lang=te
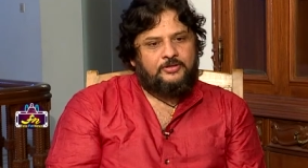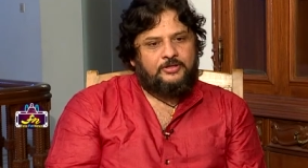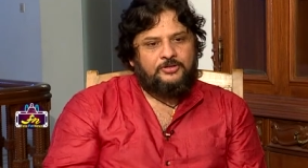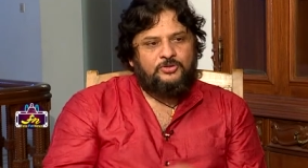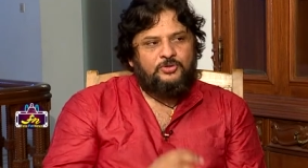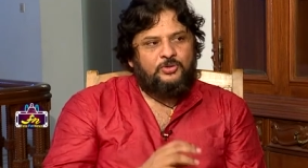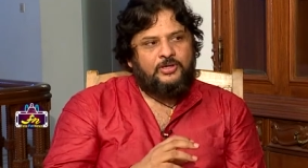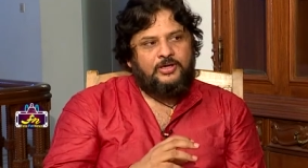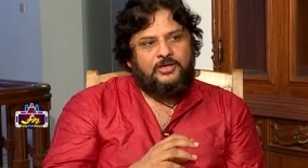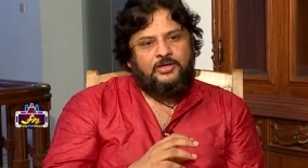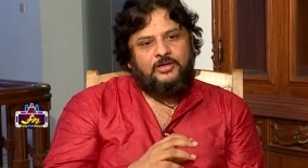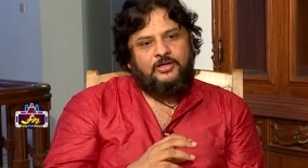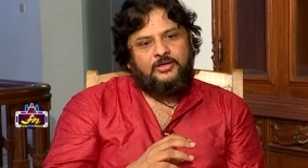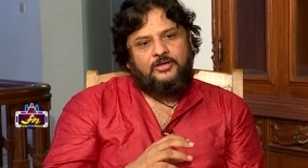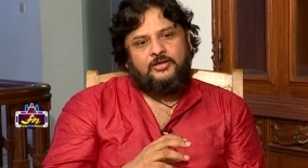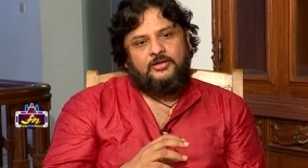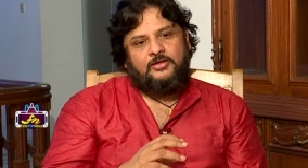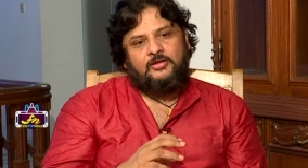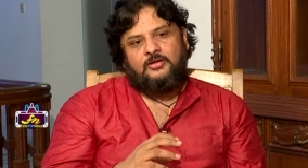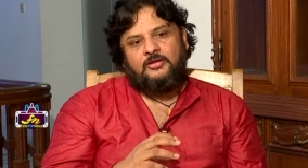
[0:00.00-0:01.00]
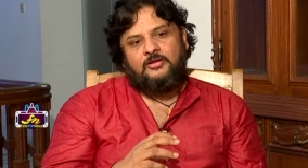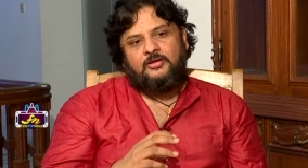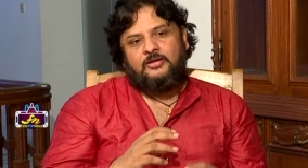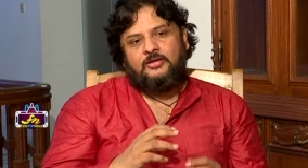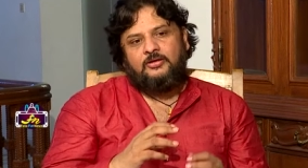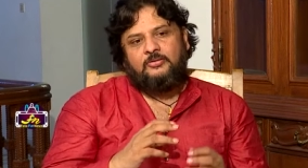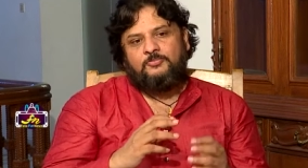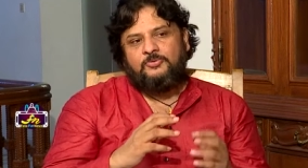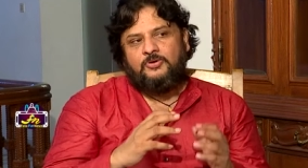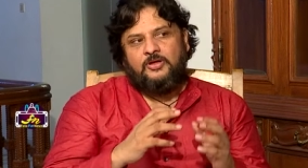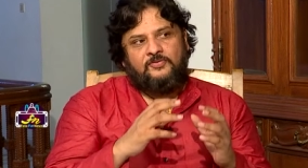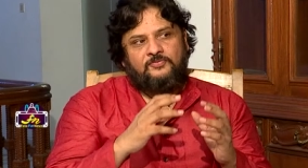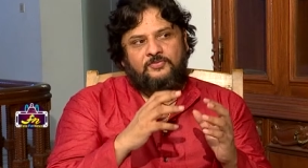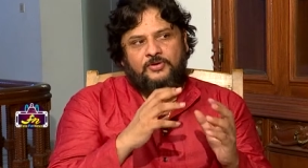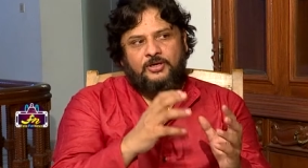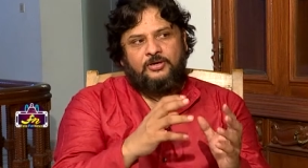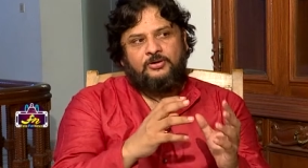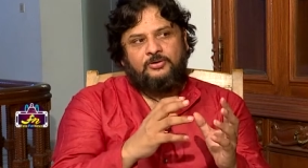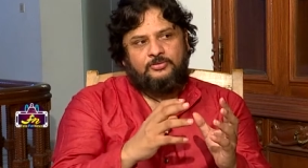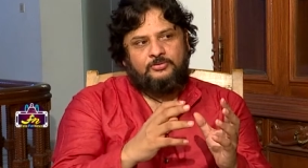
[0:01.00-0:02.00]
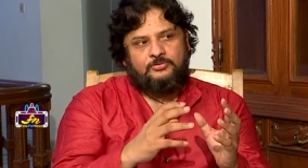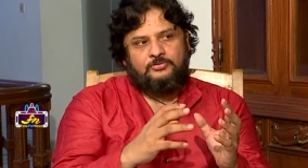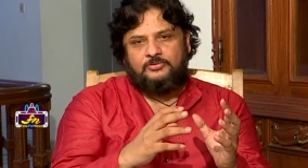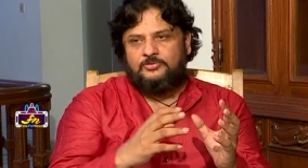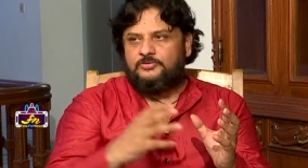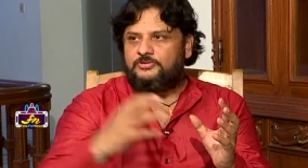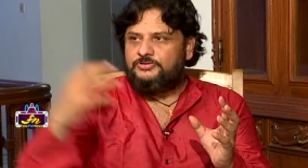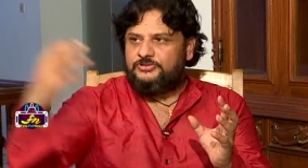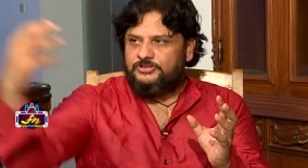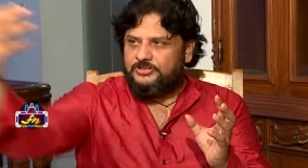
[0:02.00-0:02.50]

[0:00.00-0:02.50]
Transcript: ఎందుకంటే ఇప్పుడు ఆ వీరుడు hmm.